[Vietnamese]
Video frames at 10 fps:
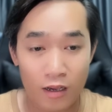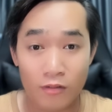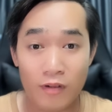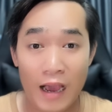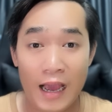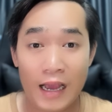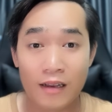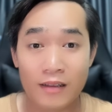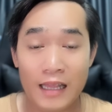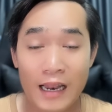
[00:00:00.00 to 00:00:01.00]
và
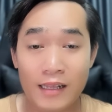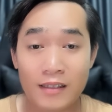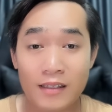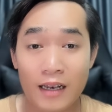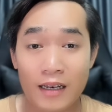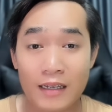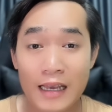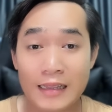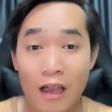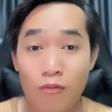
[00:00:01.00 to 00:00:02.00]
người ta đã chỉnh
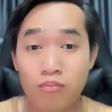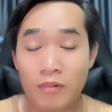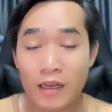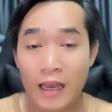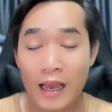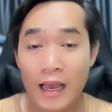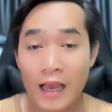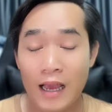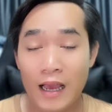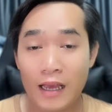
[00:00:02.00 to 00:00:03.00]
cái tông
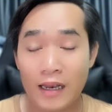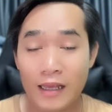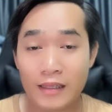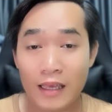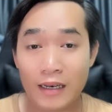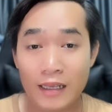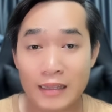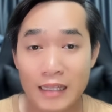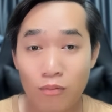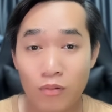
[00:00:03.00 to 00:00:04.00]
à đã chỉnh
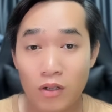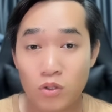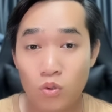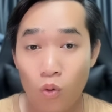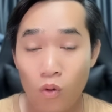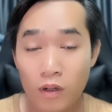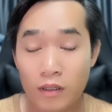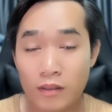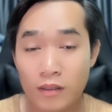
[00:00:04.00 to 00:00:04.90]
cái tông đó xuống